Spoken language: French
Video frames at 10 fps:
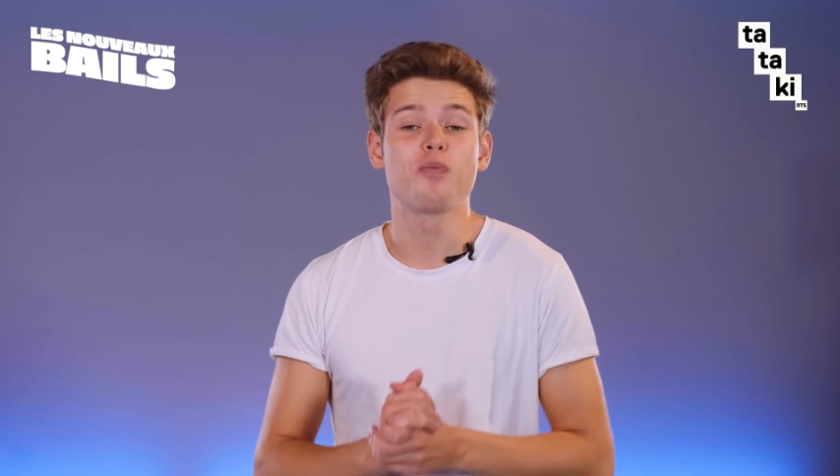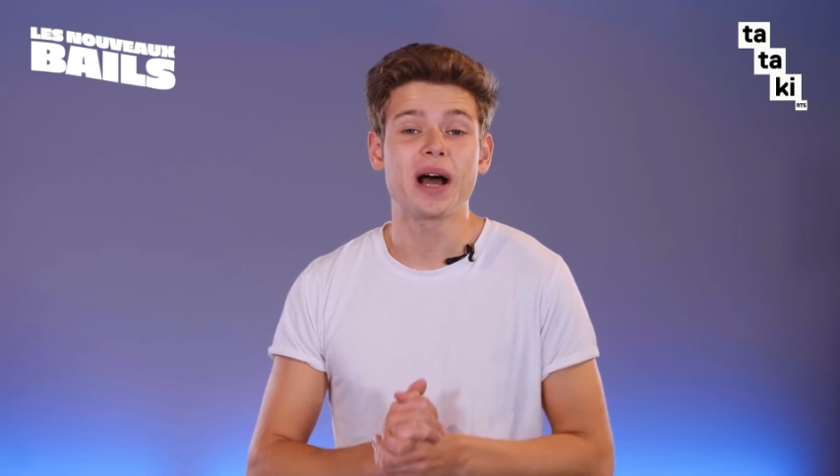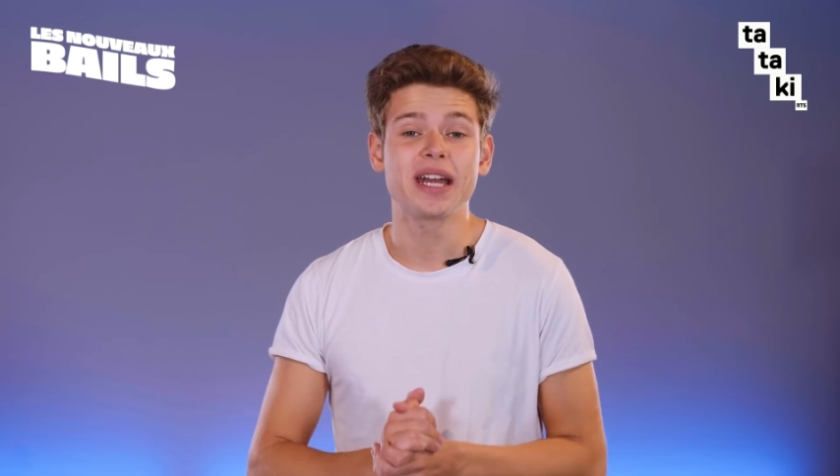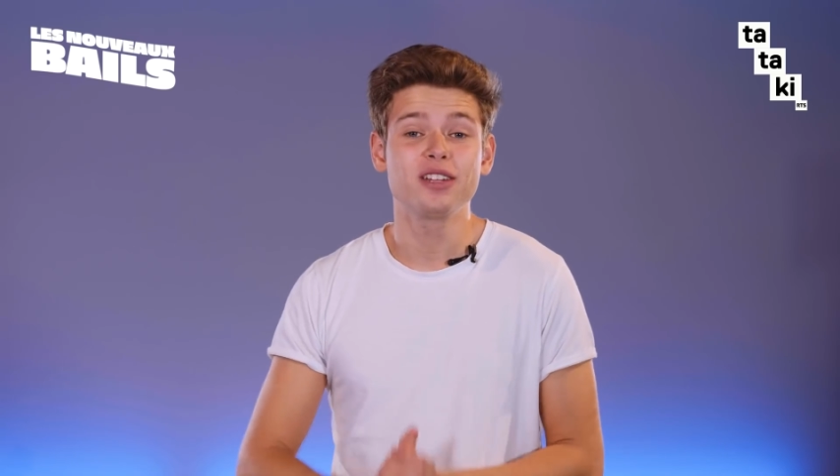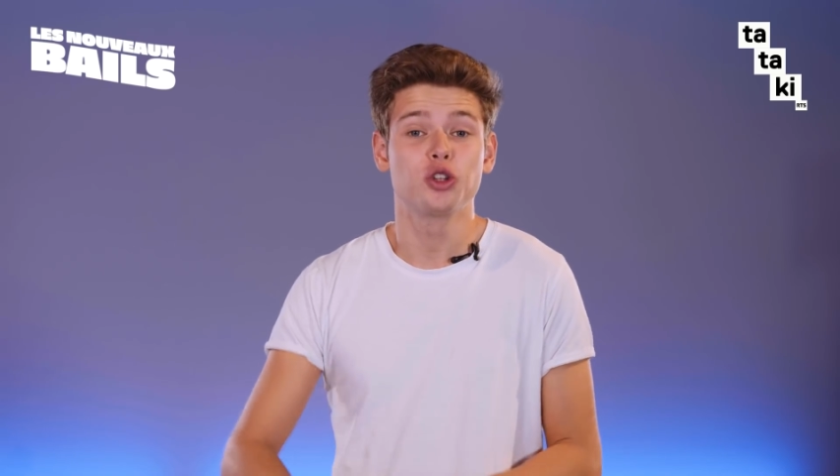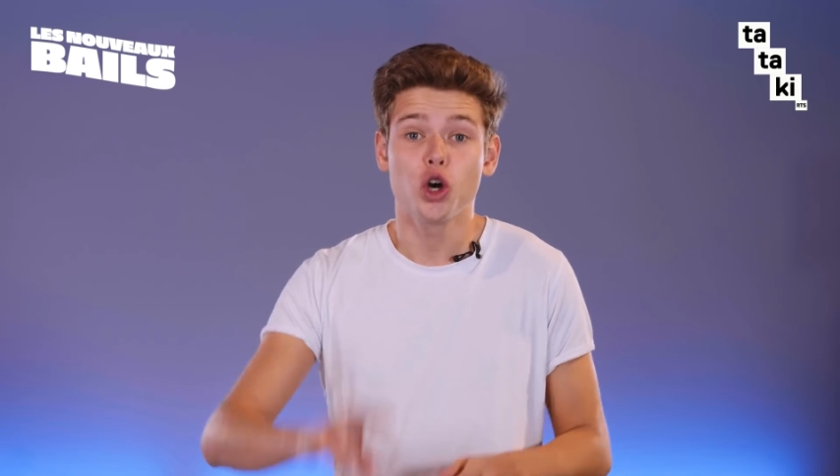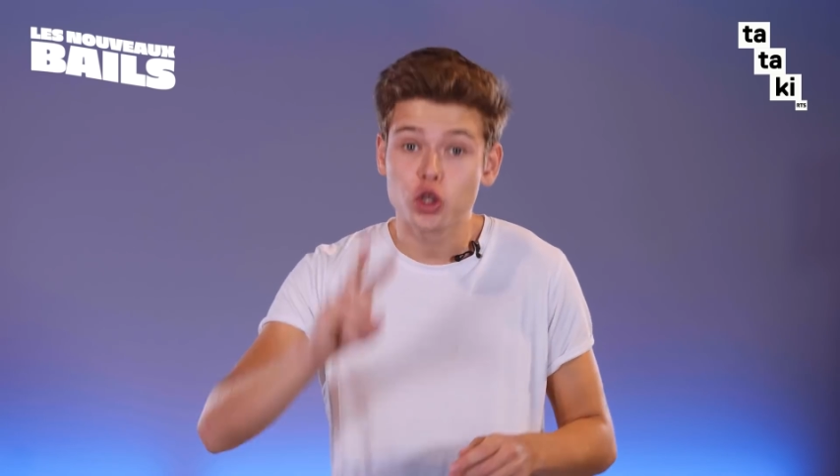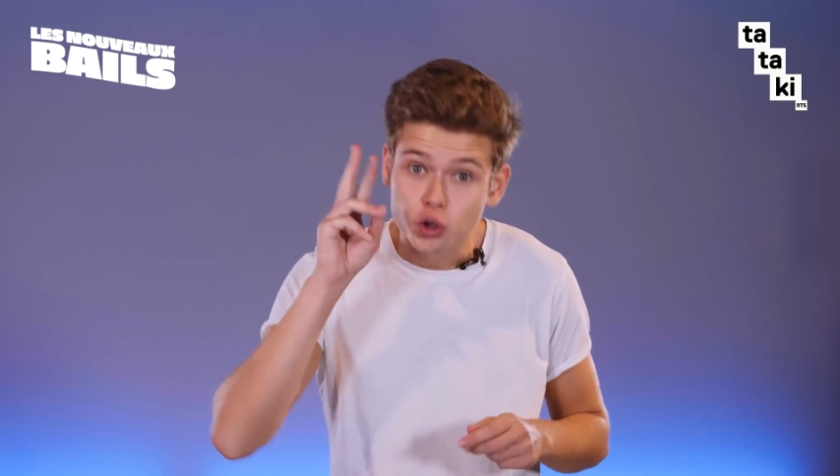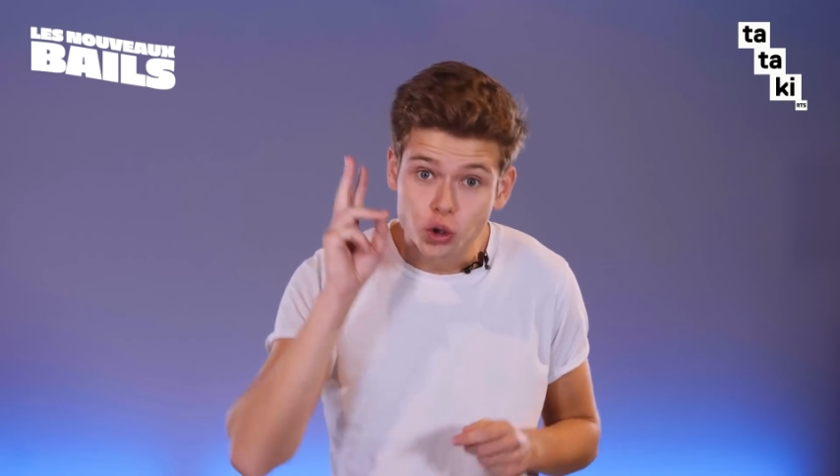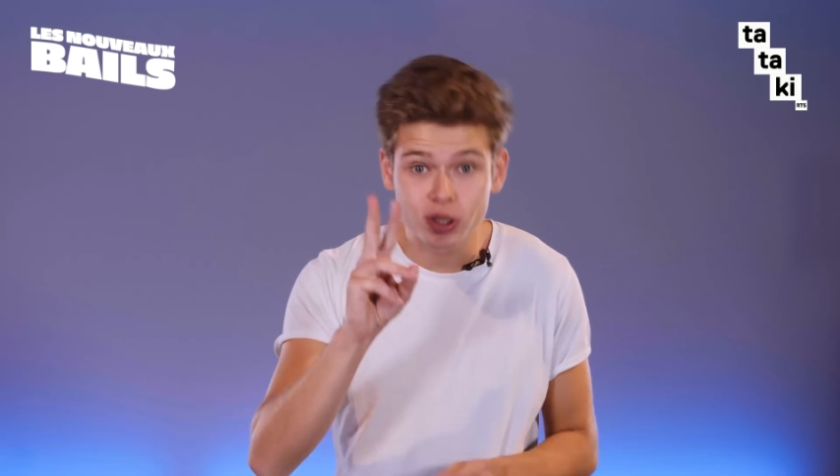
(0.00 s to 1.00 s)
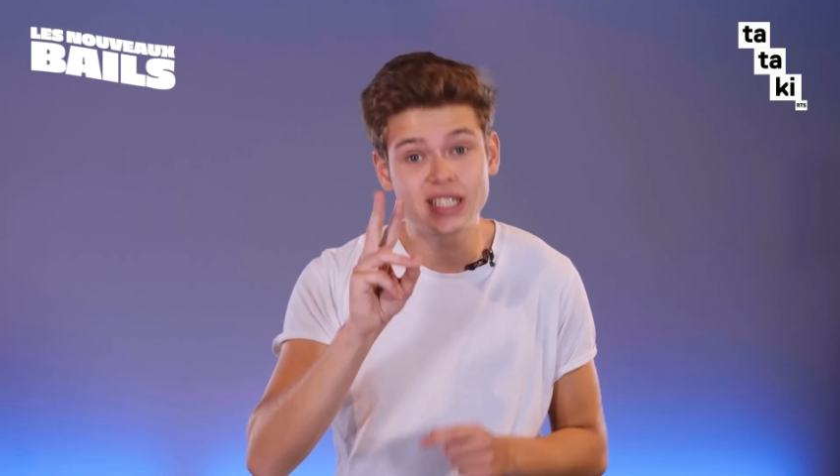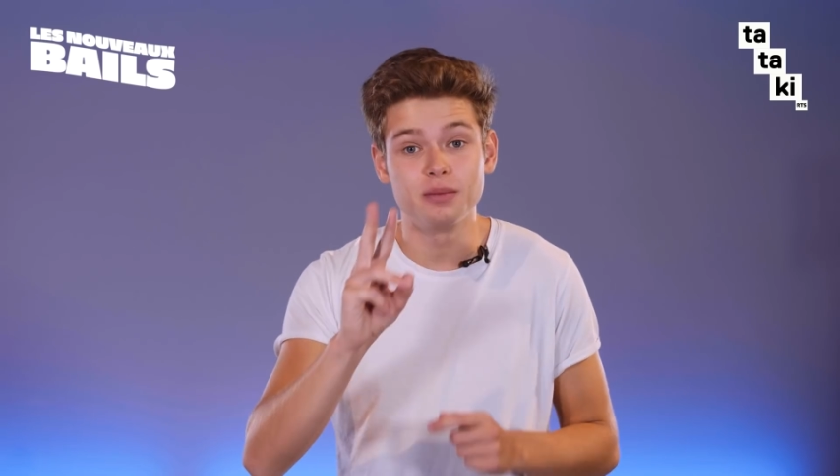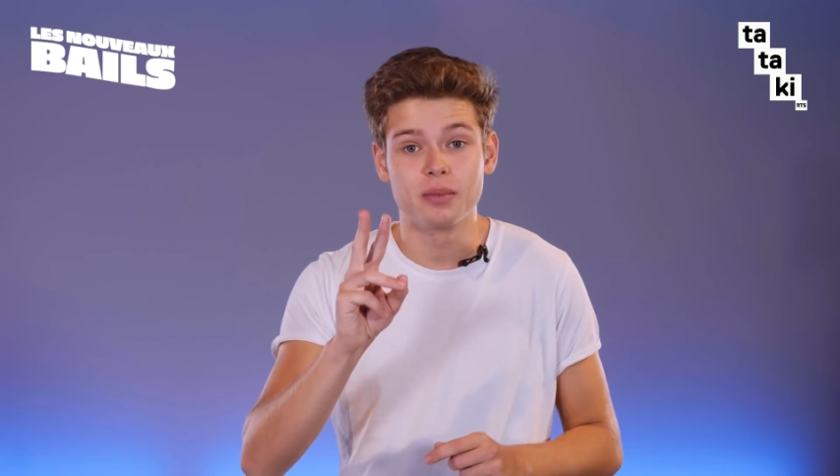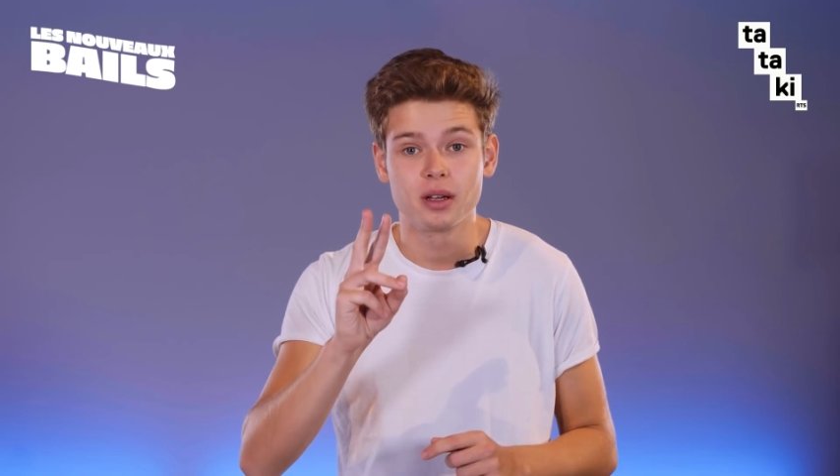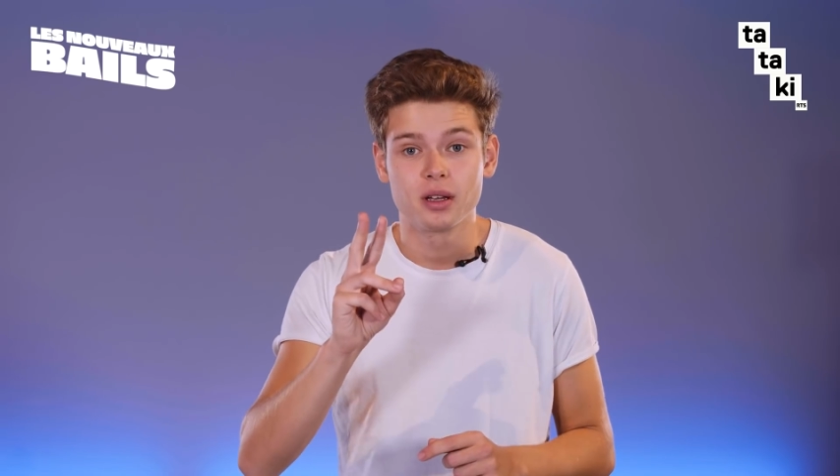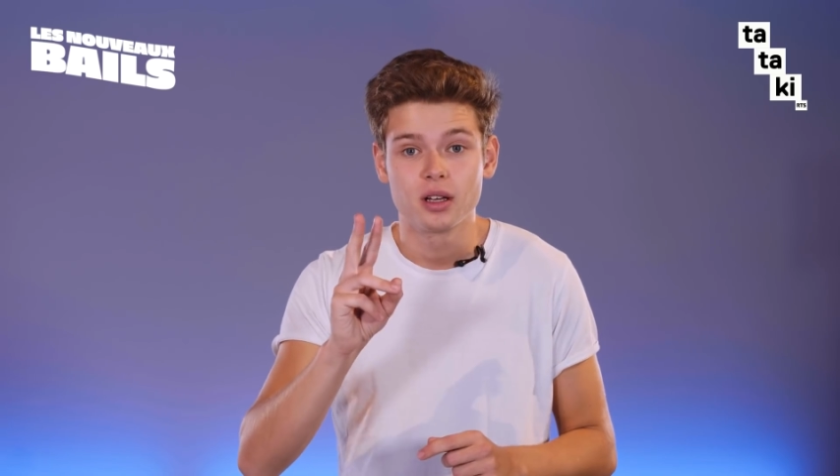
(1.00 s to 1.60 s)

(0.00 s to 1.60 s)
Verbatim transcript: parler de deux teams.